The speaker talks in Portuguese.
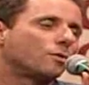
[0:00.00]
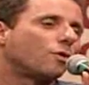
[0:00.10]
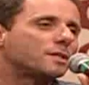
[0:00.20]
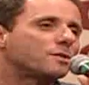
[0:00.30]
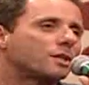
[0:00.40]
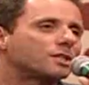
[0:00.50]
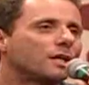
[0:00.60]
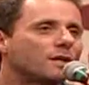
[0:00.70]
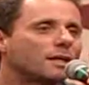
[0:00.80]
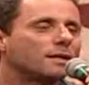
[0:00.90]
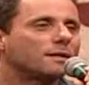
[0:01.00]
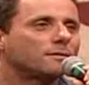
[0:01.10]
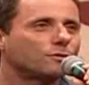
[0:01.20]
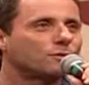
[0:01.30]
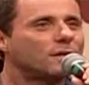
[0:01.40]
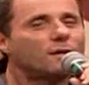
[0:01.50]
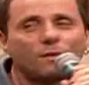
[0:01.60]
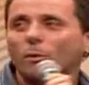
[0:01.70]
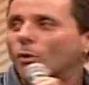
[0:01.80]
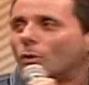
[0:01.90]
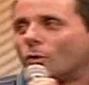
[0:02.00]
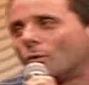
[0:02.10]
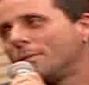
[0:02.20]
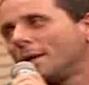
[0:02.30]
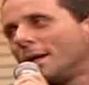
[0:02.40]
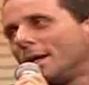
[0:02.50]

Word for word: no começo eu achava que não estava bom,